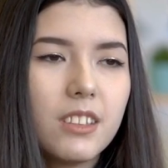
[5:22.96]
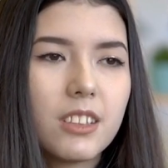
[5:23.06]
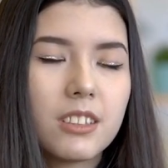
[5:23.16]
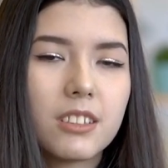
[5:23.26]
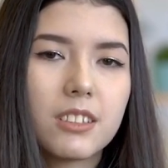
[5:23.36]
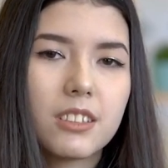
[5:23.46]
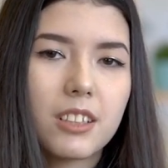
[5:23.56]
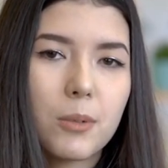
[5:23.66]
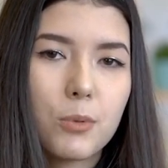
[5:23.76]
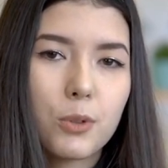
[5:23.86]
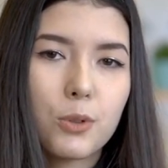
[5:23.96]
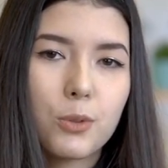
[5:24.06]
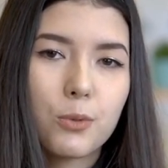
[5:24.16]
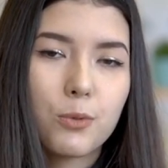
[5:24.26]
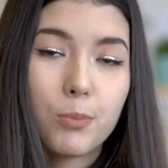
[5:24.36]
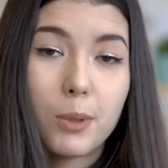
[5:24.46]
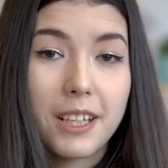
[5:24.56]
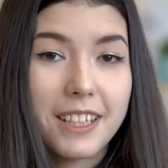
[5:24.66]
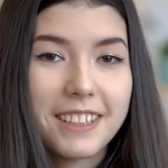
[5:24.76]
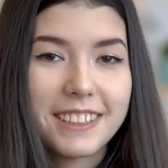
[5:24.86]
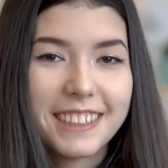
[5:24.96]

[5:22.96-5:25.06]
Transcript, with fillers: а, работу в баре.